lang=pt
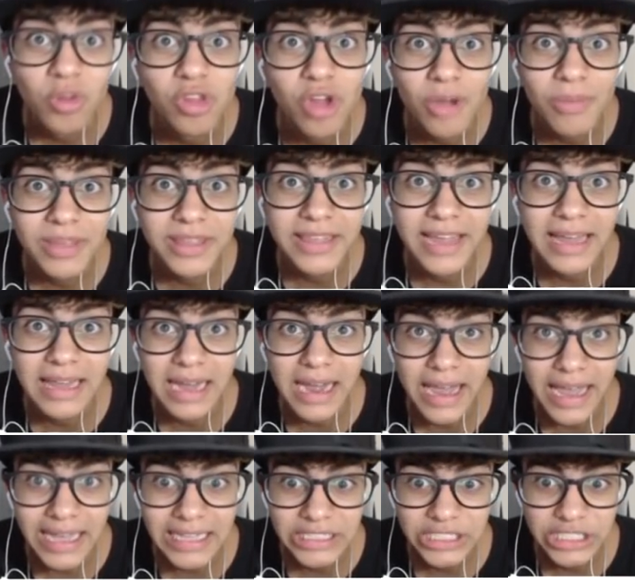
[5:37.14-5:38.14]
O nome dela
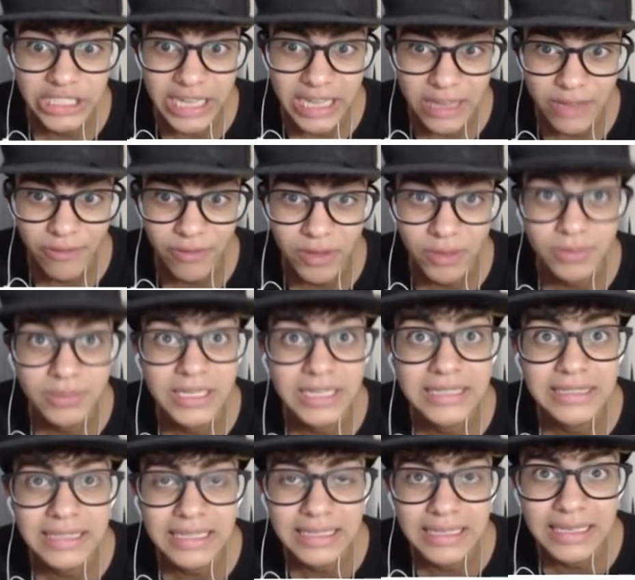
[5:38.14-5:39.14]
é Jennifer. Pra
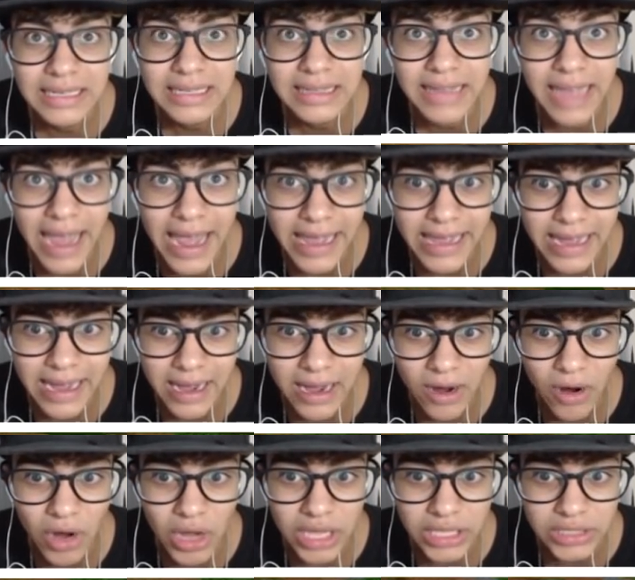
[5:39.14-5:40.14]
vocês terem ideia,
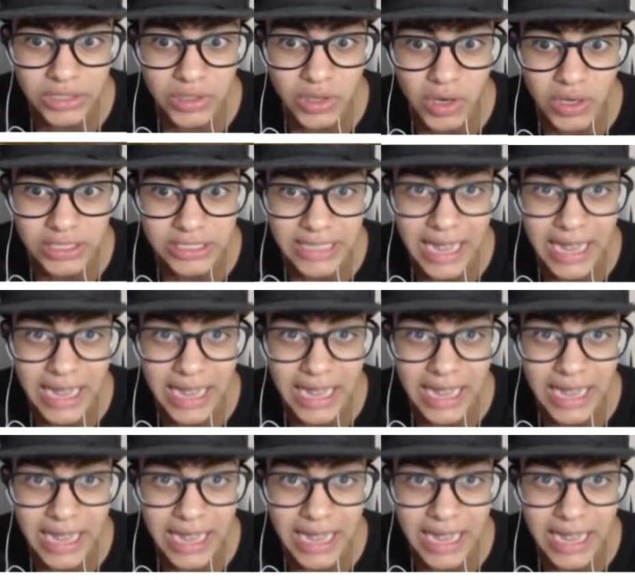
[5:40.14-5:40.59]
olha só.